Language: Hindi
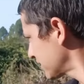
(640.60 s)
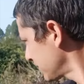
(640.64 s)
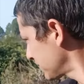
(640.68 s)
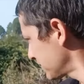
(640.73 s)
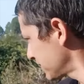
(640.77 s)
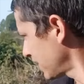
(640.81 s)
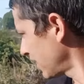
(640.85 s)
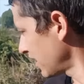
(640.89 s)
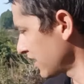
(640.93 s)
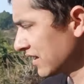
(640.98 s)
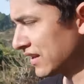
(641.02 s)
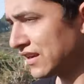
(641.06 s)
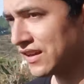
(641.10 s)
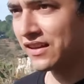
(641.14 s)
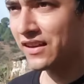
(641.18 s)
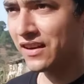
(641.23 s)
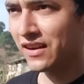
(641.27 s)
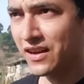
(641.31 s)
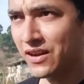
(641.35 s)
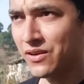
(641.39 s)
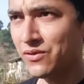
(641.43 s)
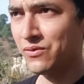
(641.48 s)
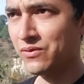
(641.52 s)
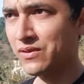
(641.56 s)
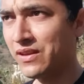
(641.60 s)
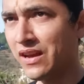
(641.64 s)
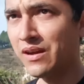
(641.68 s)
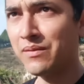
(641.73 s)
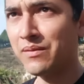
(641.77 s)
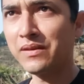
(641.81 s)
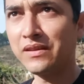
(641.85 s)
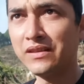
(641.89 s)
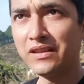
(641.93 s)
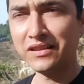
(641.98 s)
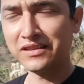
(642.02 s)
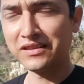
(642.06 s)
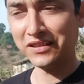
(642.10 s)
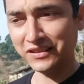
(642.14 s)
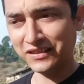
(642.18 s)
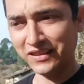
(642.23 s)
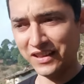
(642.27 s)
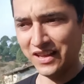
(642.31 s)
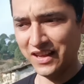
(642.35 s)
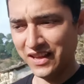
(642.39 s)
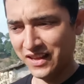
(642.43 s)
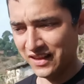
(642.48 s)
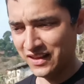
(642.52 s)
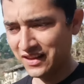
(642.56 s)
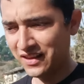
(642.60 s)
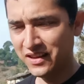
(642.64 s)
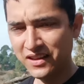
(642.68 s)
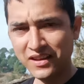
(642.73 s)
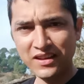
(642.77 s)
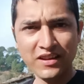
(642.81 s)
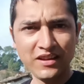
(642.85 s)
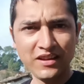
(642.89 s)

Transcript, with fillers: मैं सबसे आगे लग रखा हूँ यहाँ पर देख सकते हैं